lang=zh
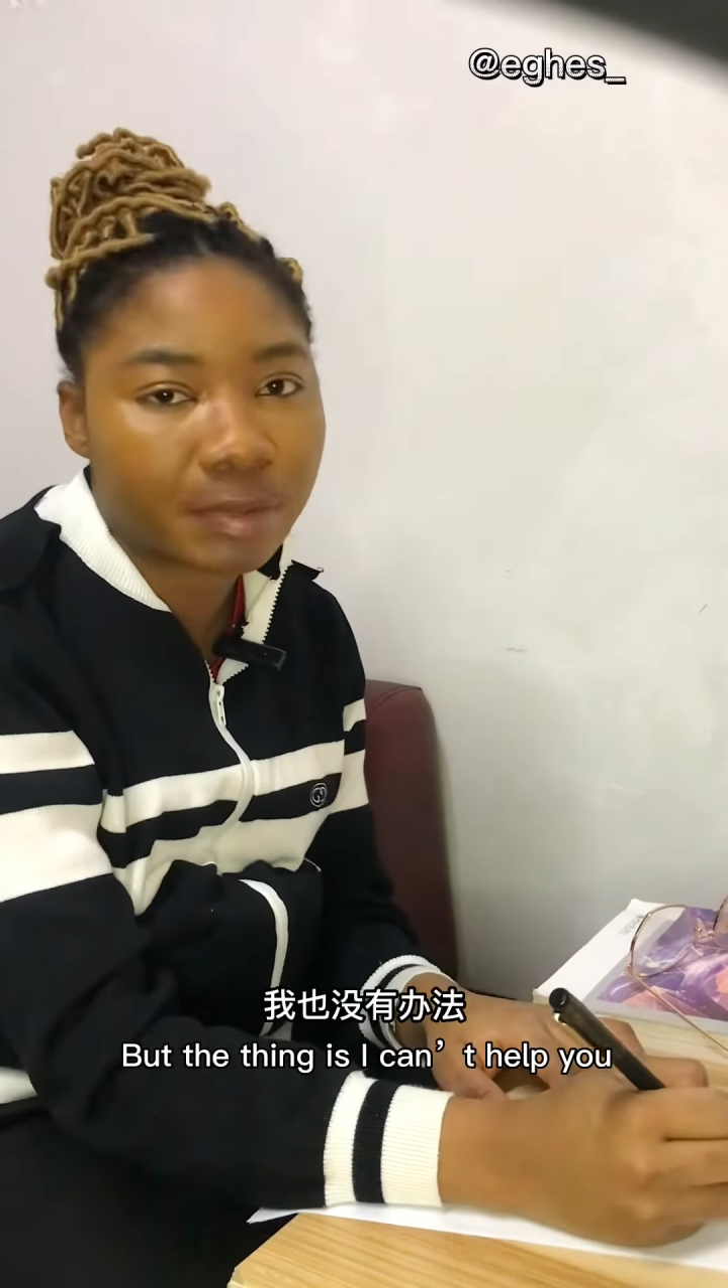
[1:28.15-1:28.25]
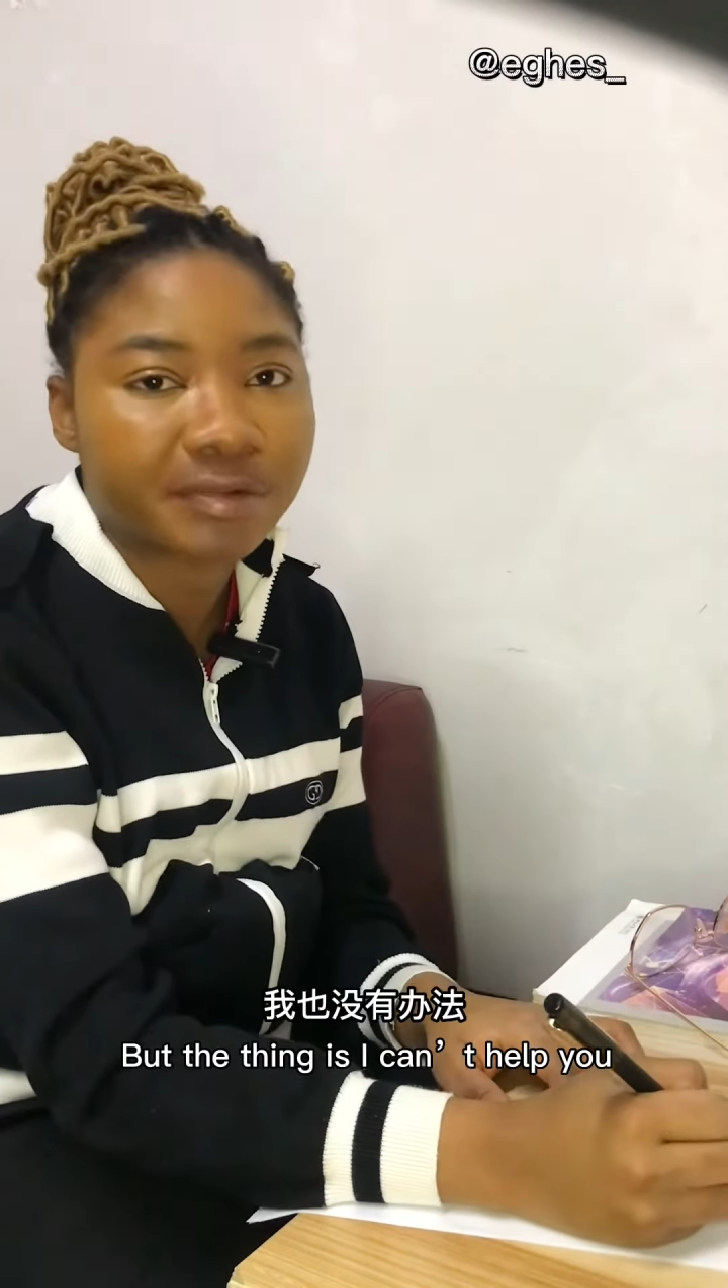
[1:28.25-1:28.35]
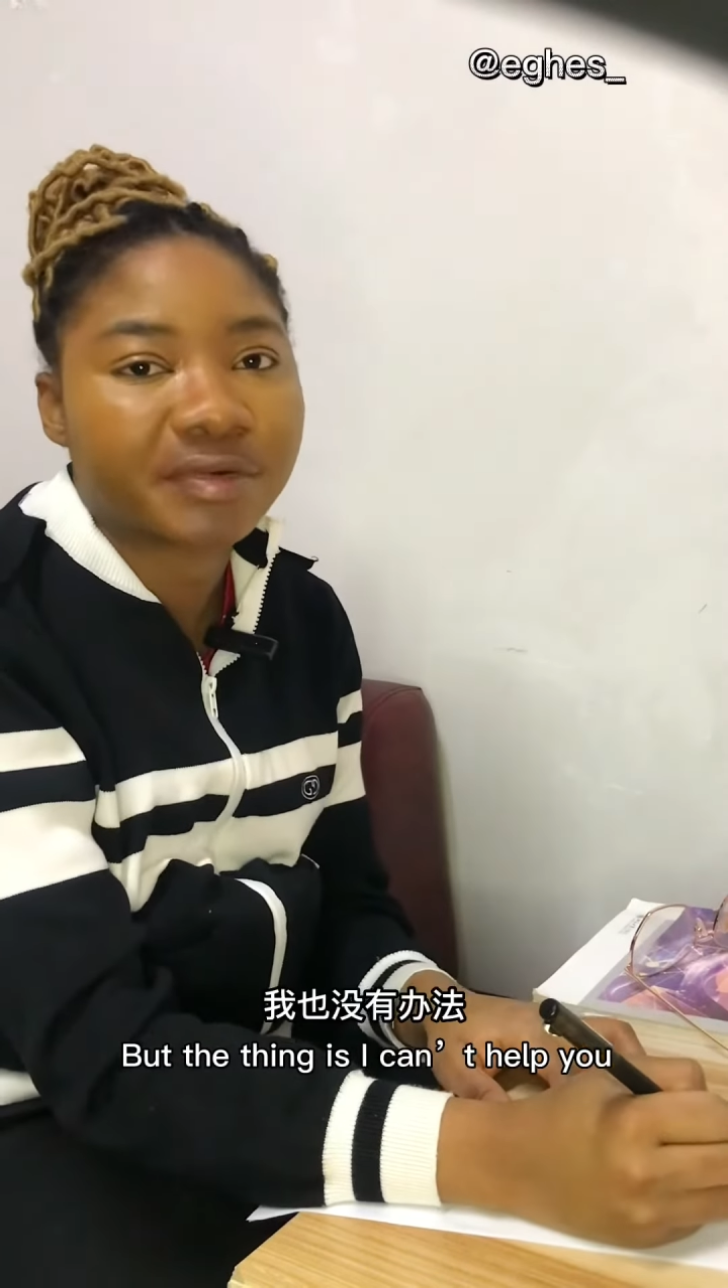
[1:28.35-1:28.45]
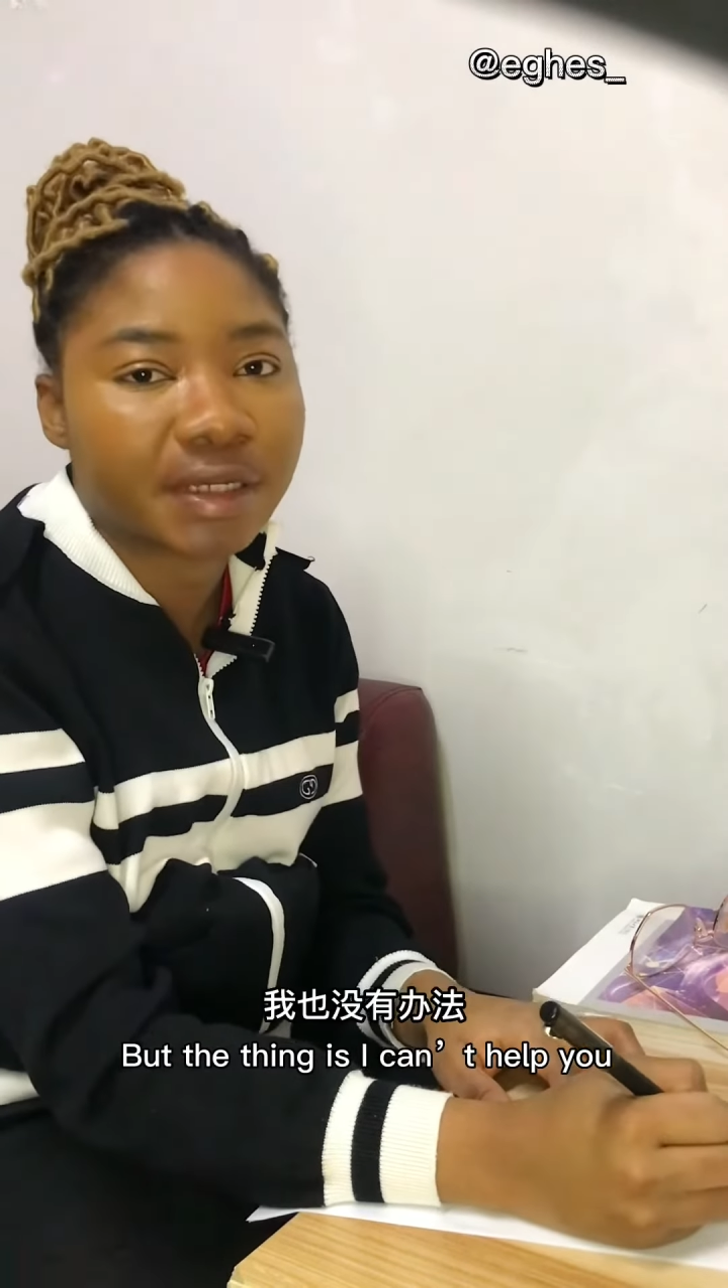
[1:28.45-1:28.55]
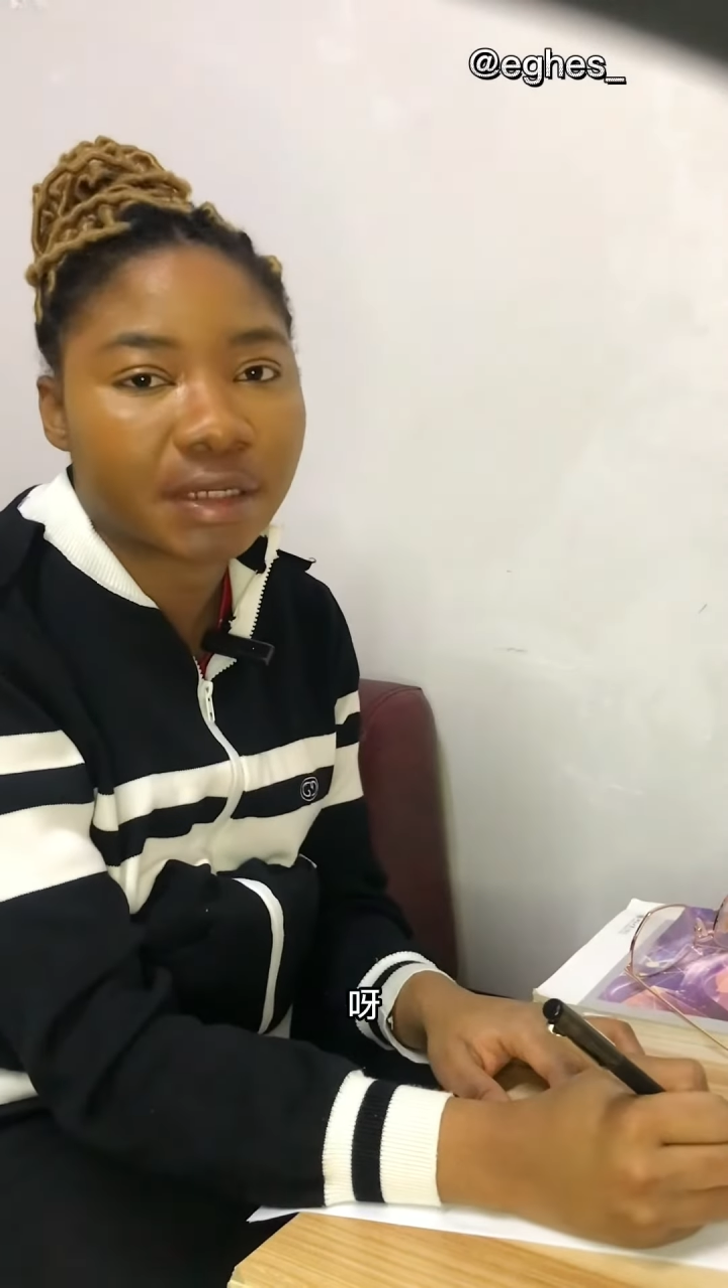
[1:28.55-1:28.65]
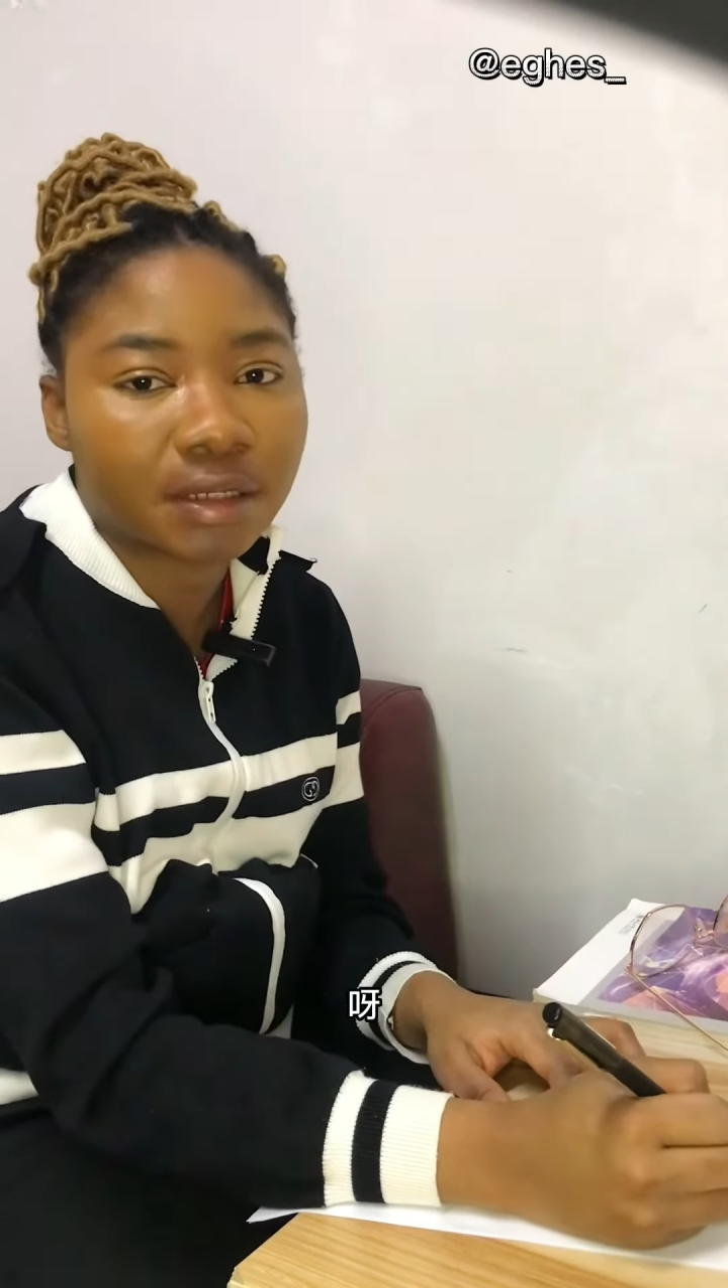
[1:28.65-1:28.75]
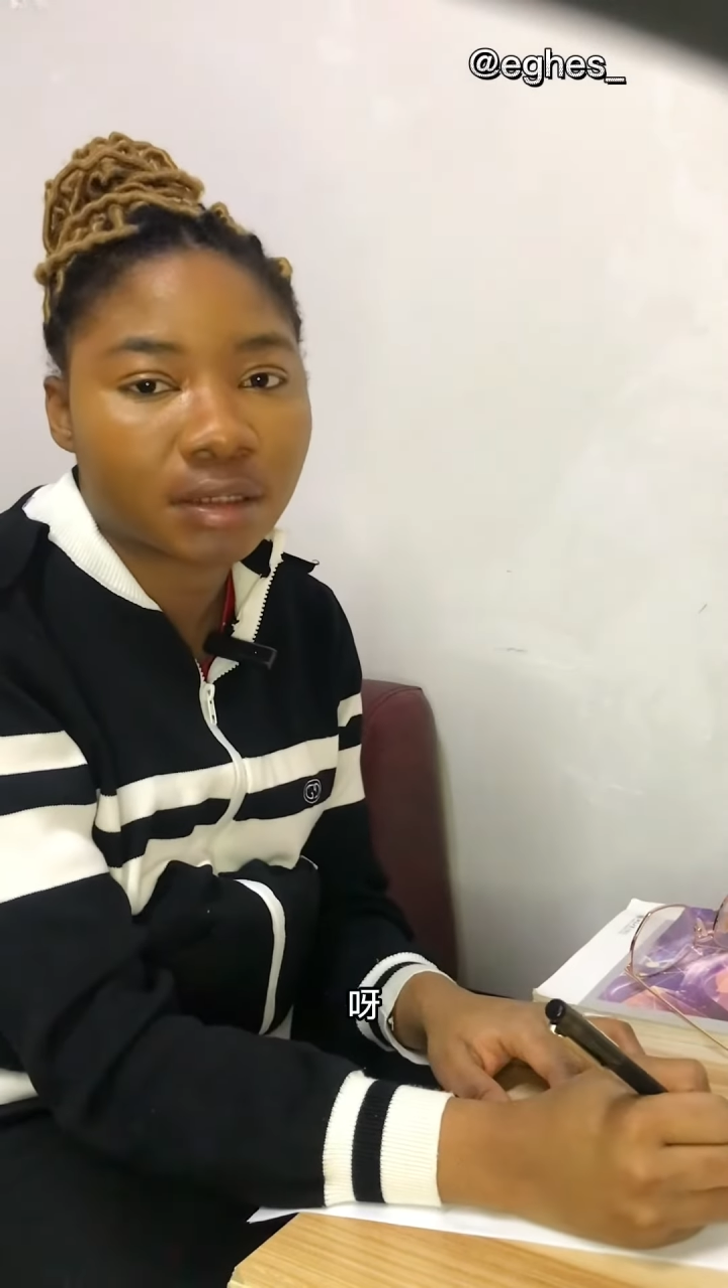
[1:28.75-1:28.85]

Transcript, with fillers: 办法呀，